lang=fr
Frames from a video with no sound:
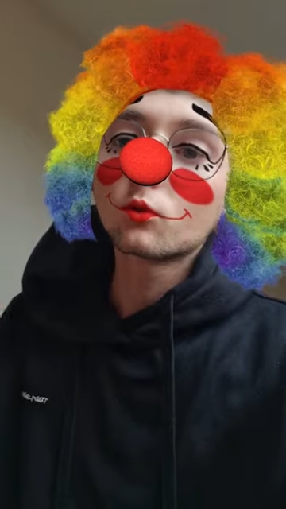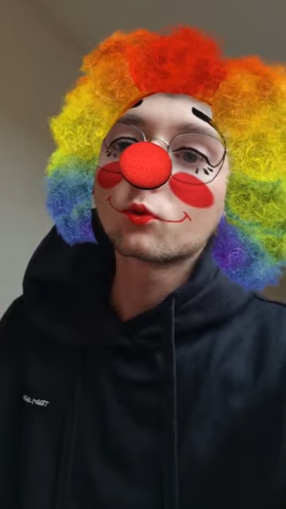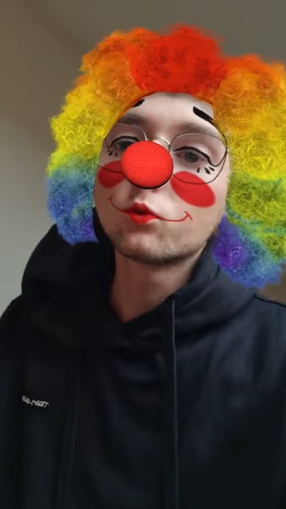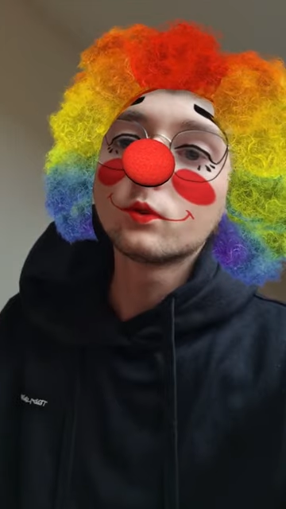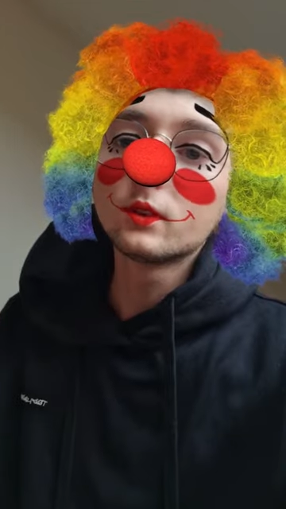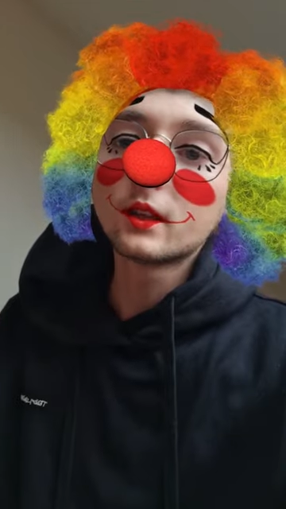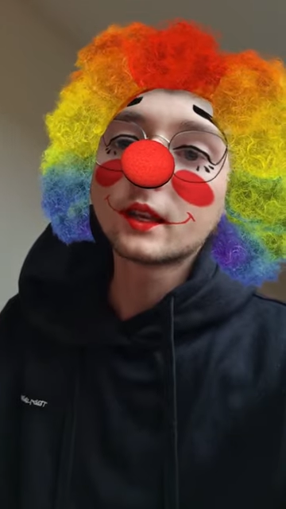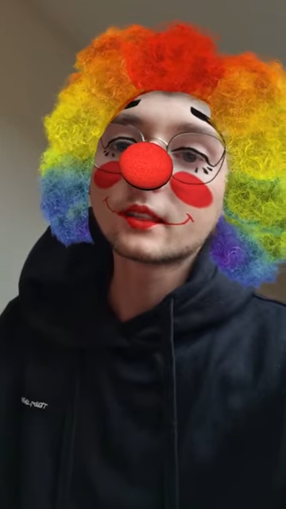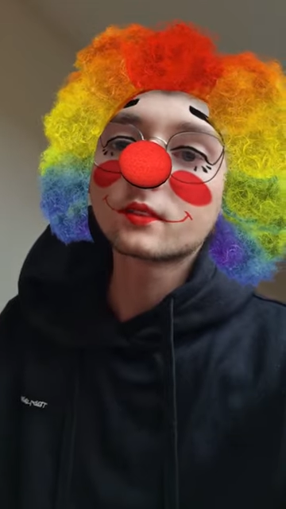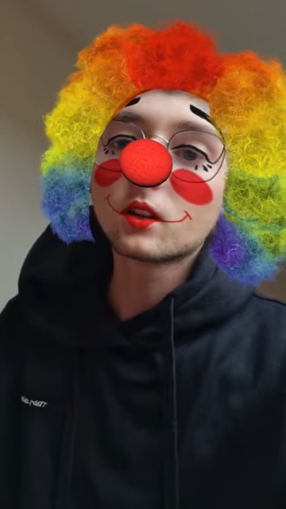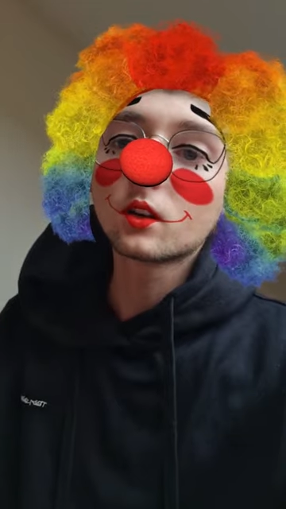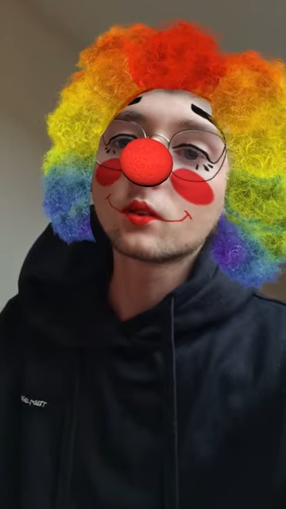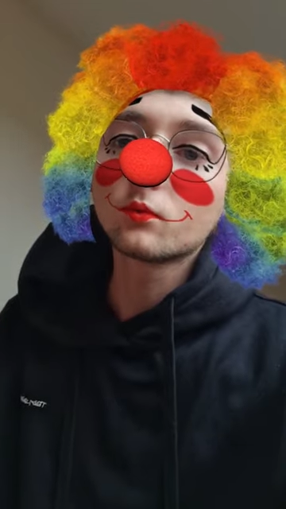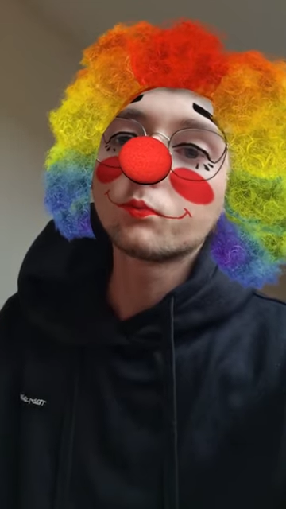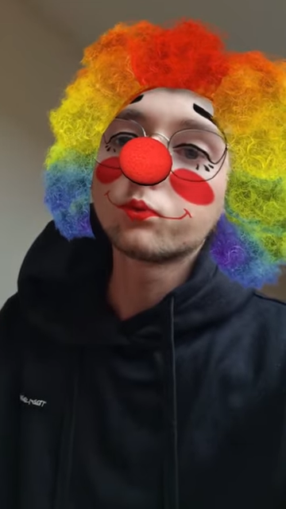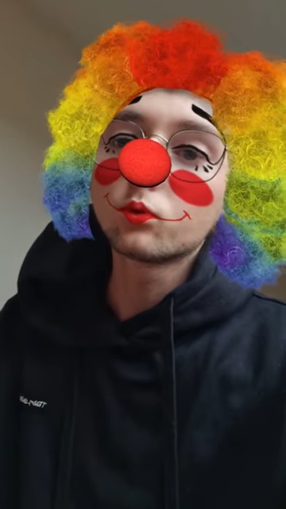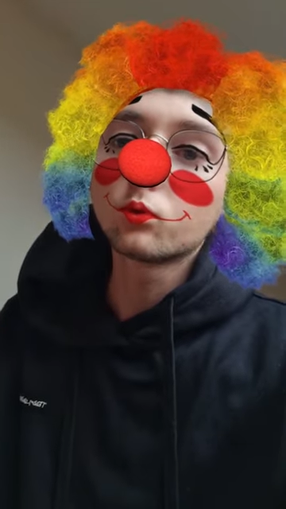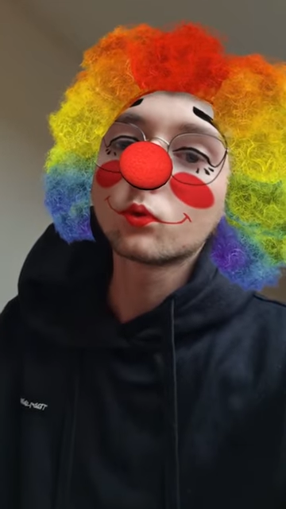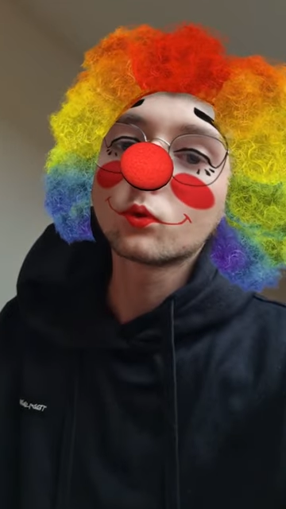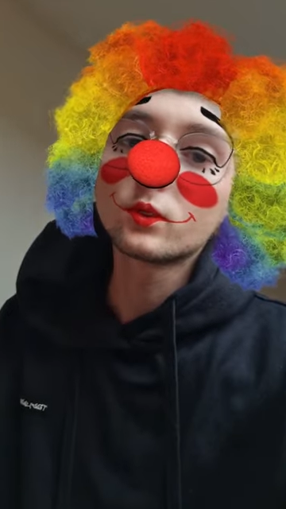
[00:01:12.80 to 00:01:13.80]
clownesque
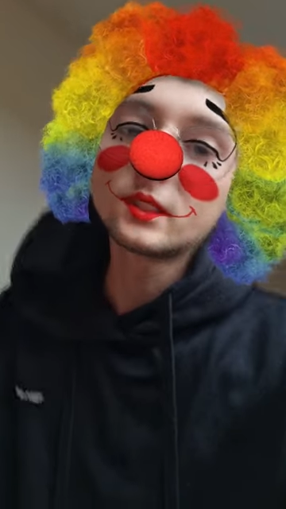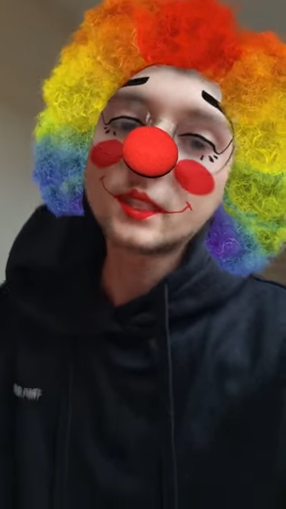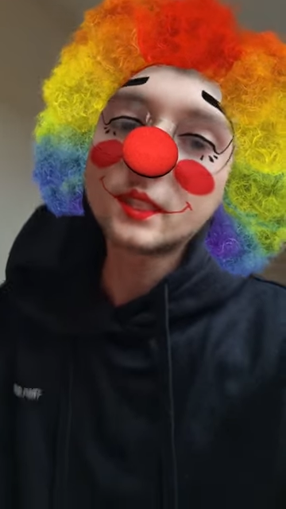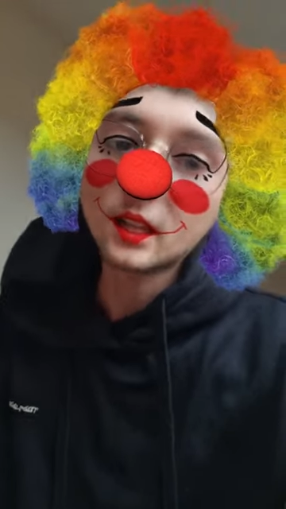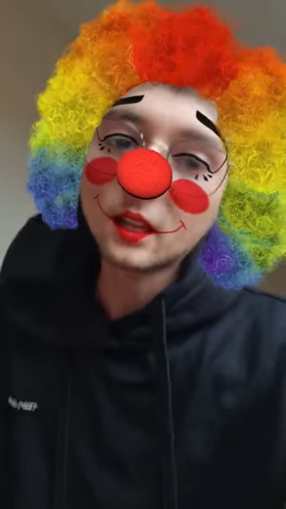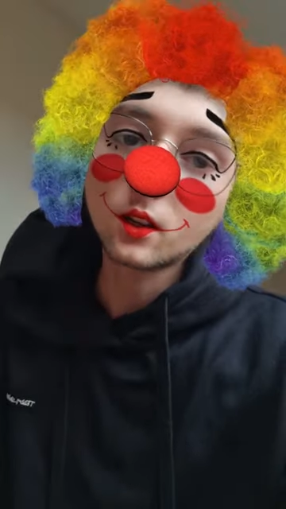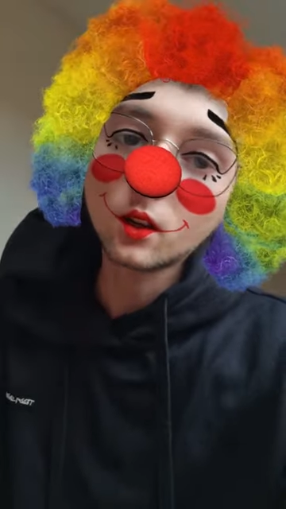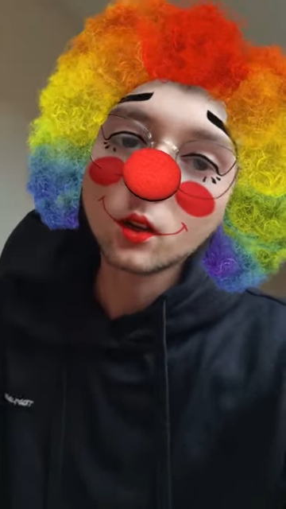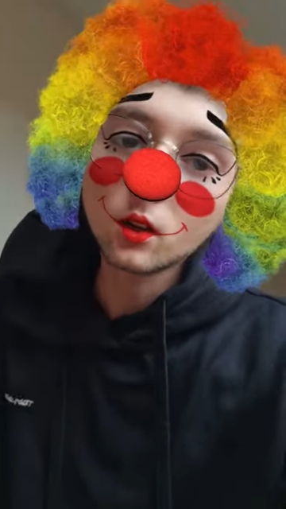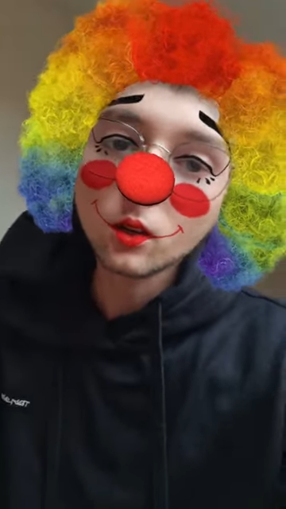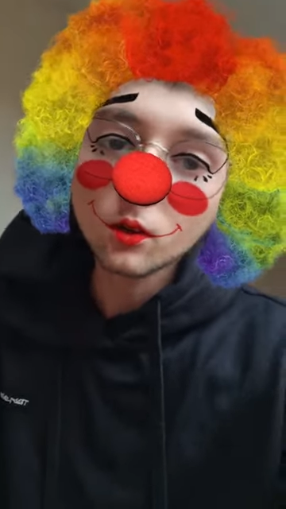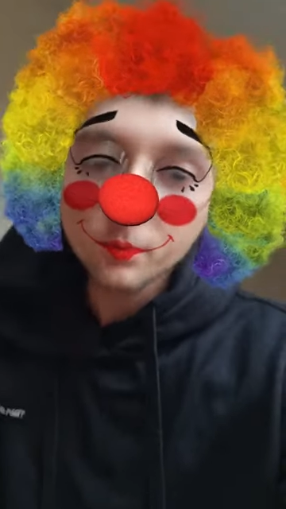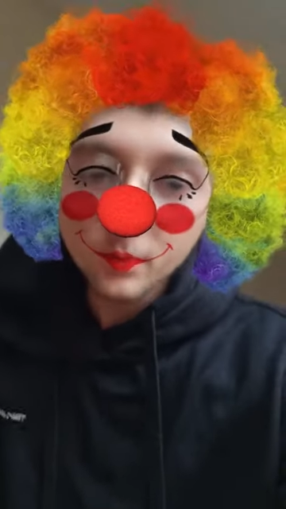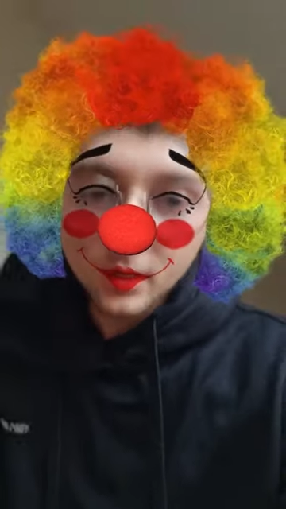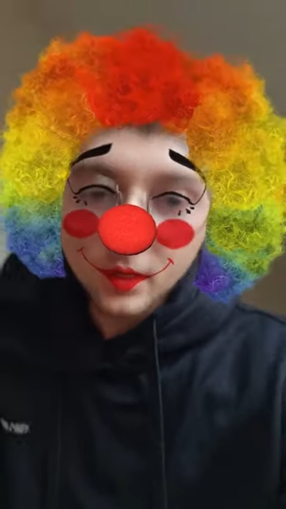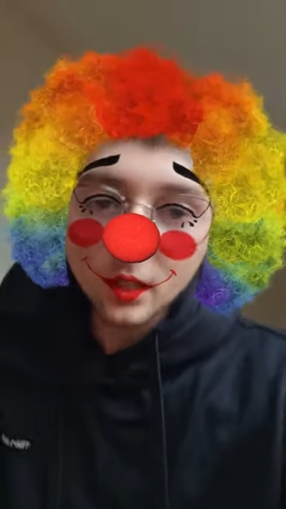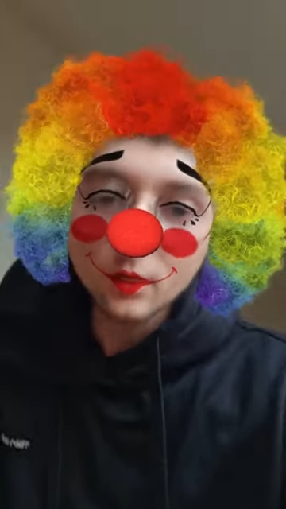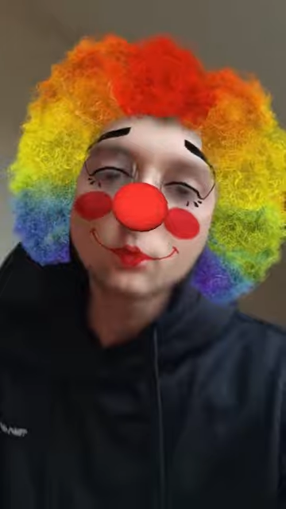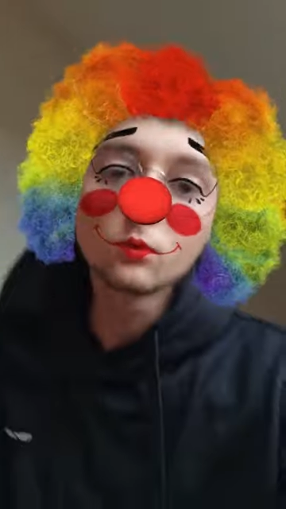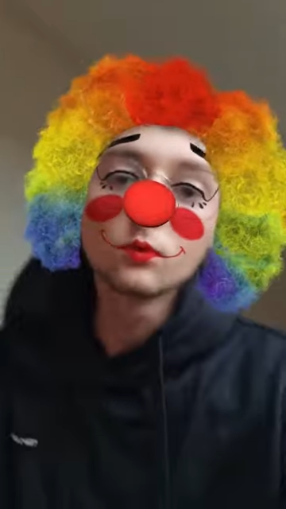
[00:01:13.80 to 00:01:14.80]
pour le cirque
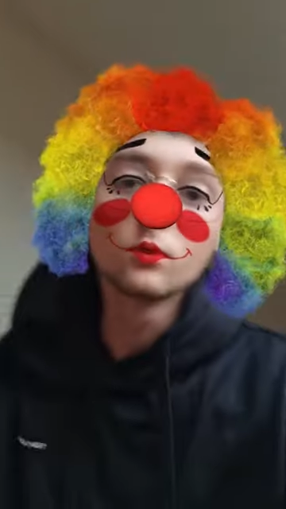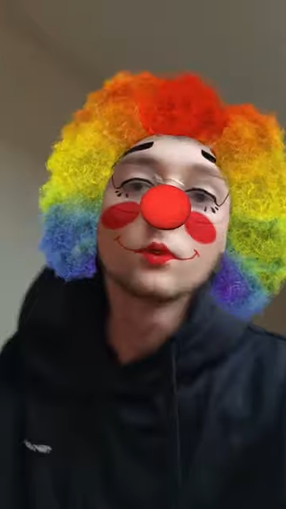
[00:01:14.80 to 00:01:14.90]
Bédétoun.